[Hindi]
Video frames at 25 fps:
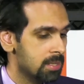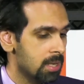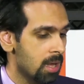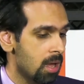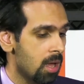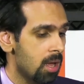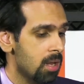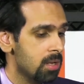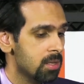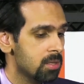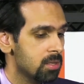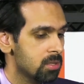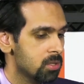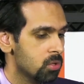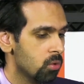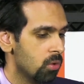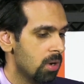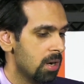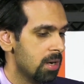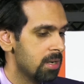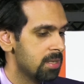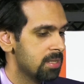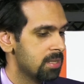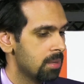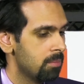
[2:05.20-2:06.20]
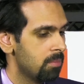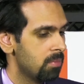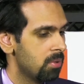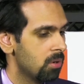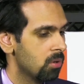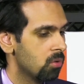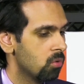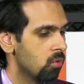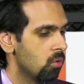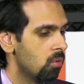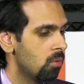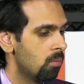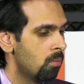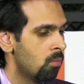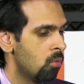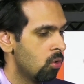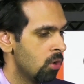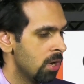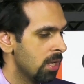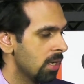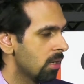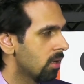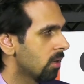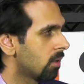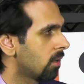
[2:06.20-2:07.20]
साल 16 दिसंबर को
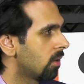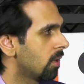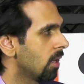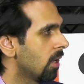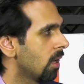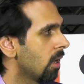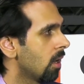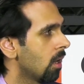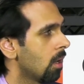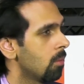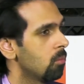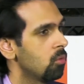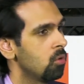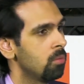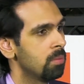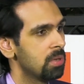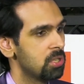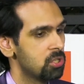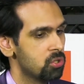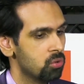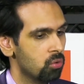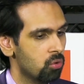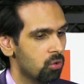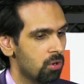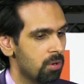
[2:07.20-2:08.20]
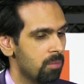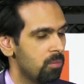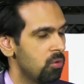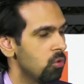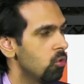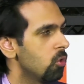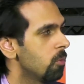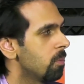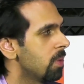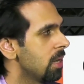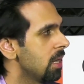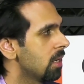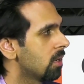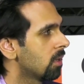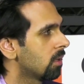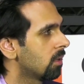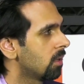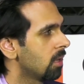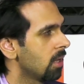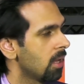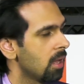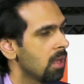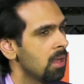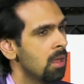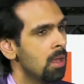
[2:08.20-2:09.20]
मॉर्निंग करते हैं हम उन बच्चों को ट्रिब्यूट पे
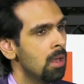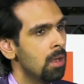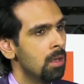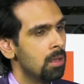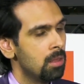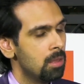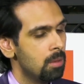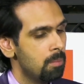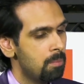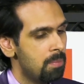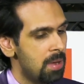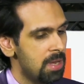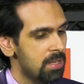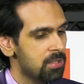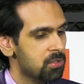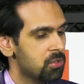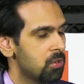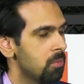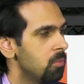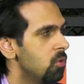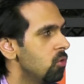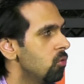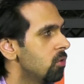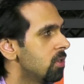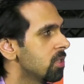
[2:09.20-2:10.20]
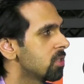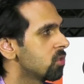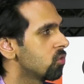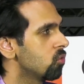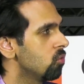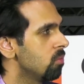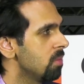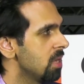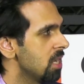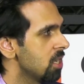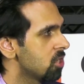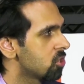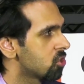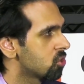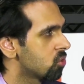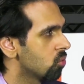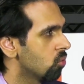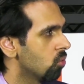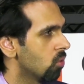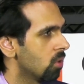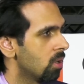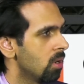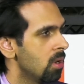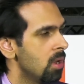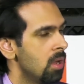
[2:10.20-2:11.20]
करते हैं द बेस्ट ट्रिब्यूट इज़ टू मेक
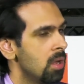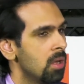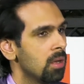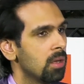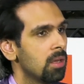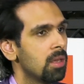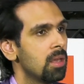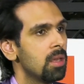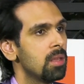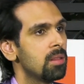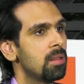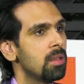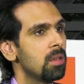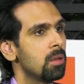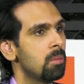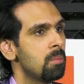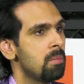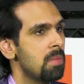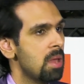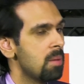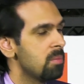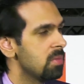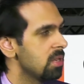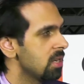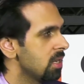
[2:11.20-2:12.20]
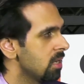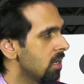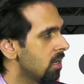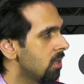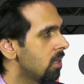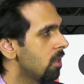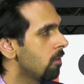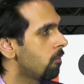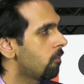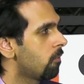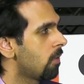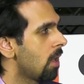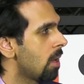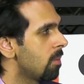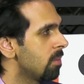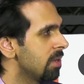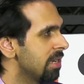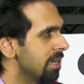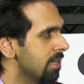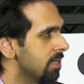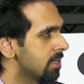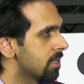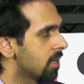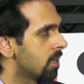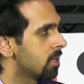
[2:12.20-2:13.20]
श्योर कि देयर मेमोरी एंड देयर
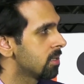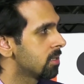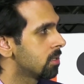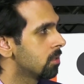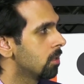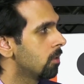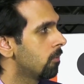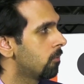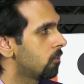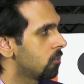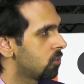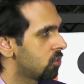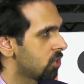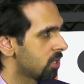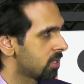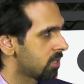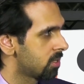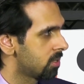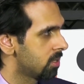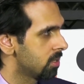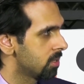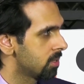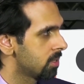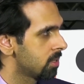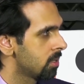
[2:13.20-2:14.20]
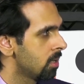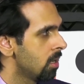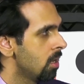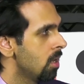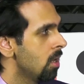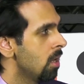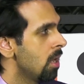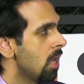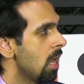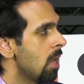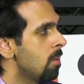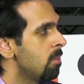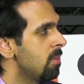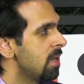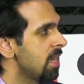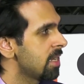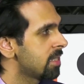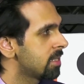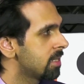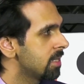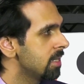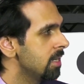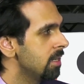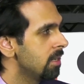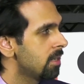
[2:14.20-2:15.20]
फैमिलीज़ आर सर्व जस्टिस
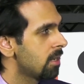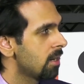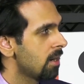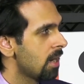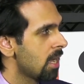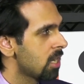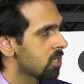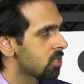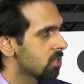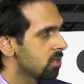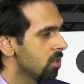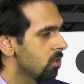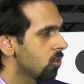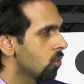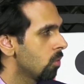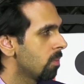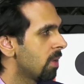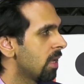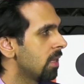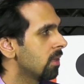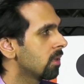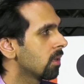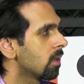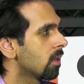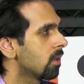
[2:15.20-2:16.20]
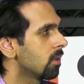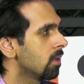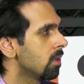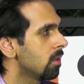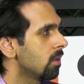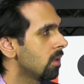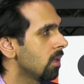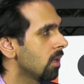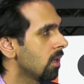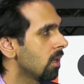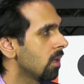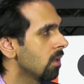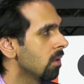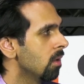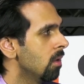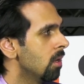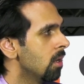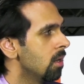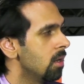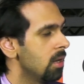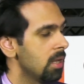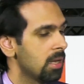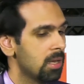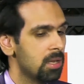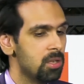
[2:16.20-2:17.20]
एमनेस्टी इंटरनेशनल तो बंद कर देते हैं
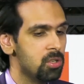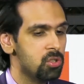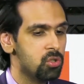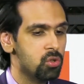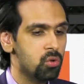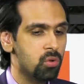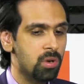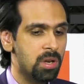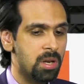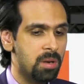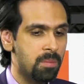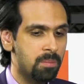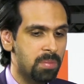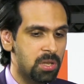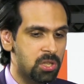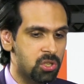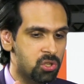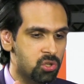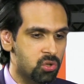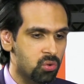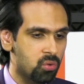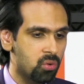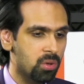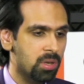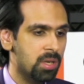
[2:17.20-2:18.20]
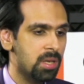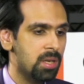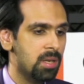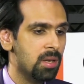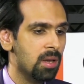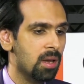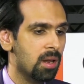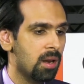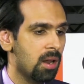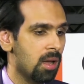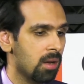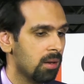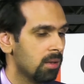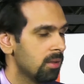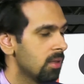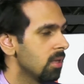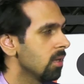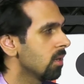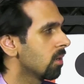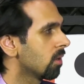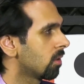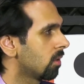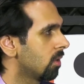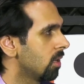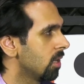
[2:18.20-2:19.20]
लेकिन जो इन बच्चों की
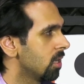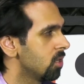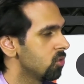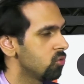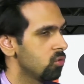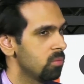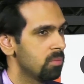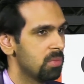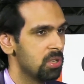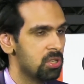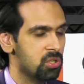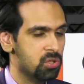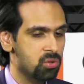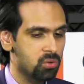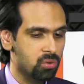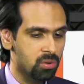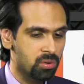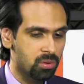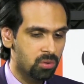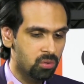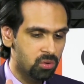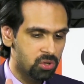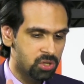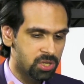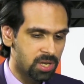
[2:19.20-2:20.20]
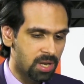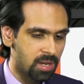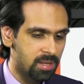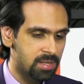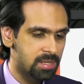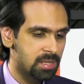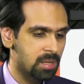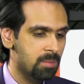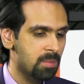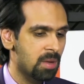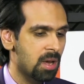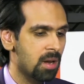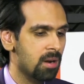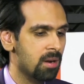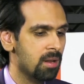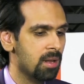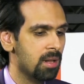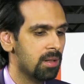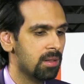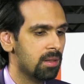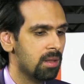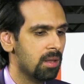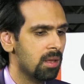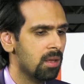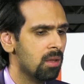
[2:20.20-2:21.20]
हलाकतें करते हैं जो इन बच्चों को जान से मार
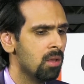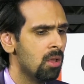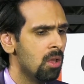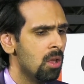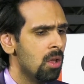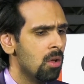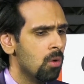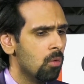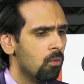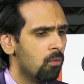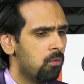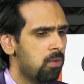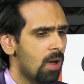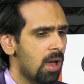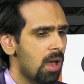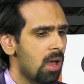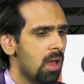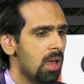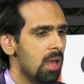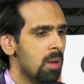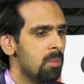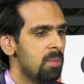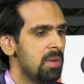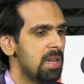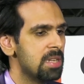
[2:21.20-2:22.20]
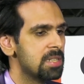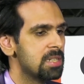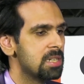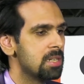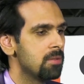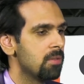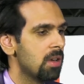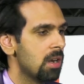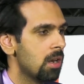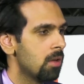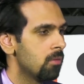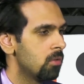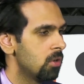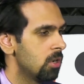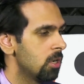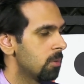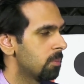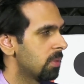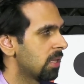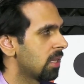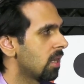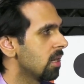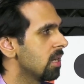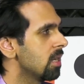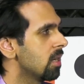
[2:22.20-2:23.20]
डालते हैं वहाँ एमनेस्टी वाला
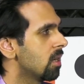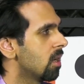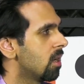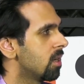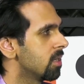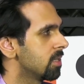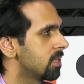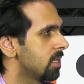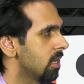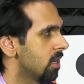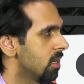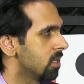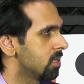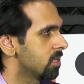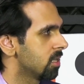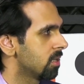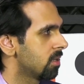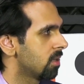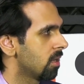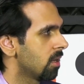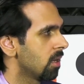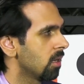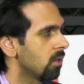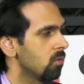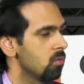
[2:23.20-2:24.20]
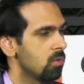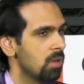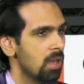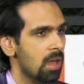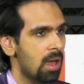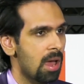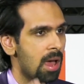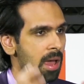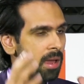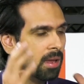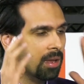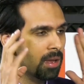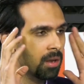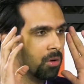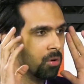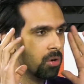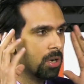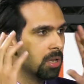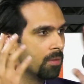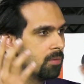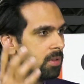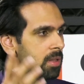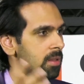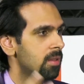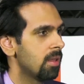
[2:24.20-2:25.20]
वर्ड पता नहीं कहाँ से आ जाता है क्योंकि आई कैन
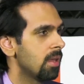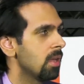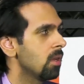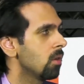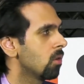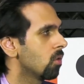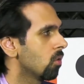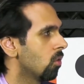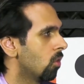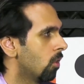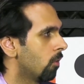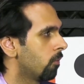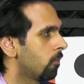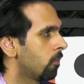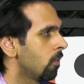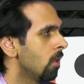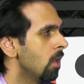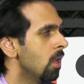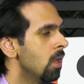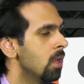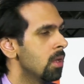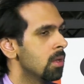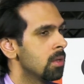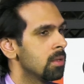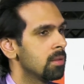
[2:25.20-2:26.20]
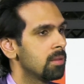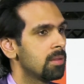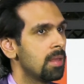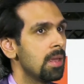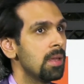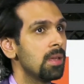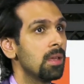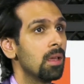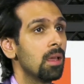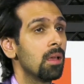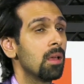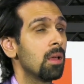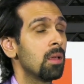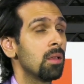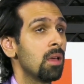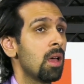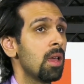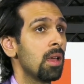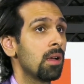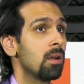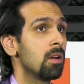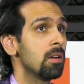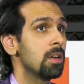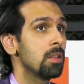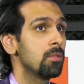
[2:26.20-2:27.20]
नॉट इवन थिंक ऑफ थिंक
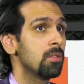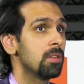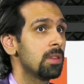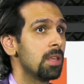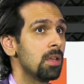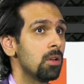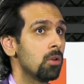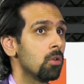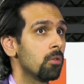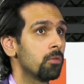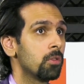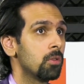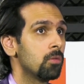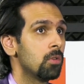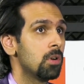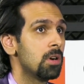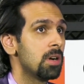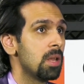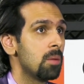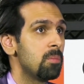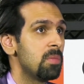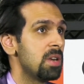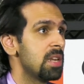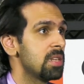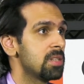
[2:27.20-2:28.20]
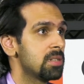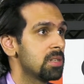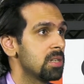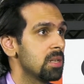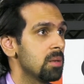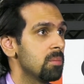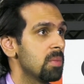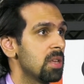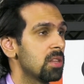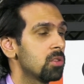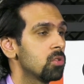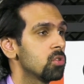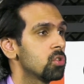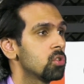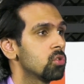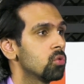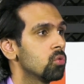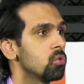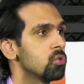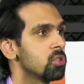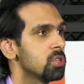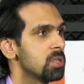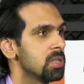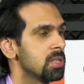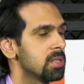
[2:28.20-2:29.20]
आई कॉन्ट इवन थिंक ऑफ द वर्ड एमनेस्टी मैं तो
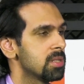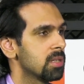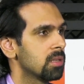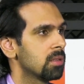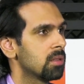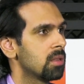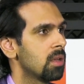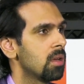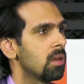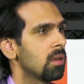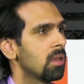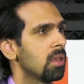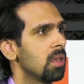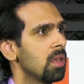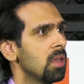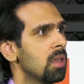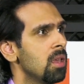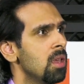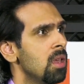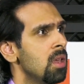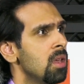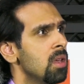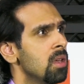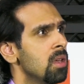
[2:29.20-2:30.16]
सोच नहीं सकता कि